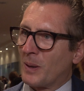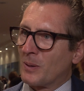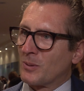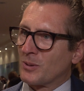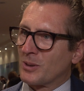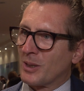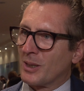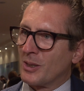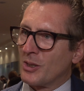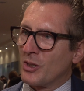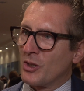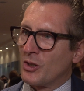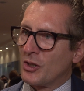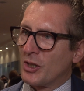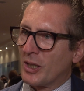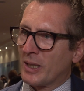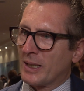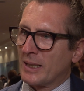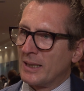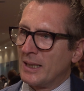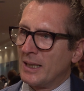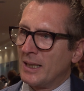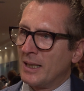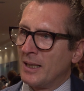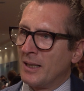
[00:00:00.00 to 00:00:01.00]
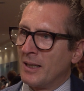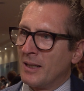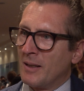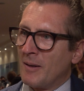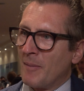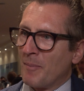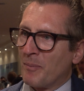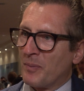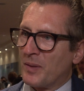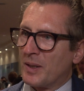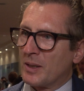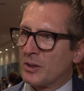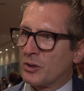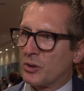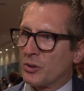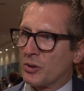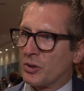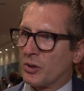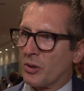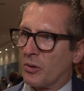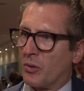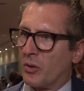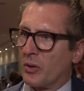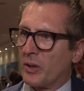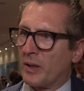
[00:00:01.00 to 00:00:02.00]
bei unseren
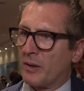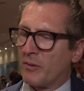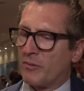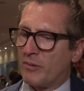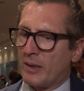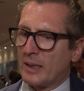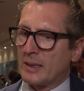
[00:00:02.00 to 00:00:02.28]
Jury-Diskussionen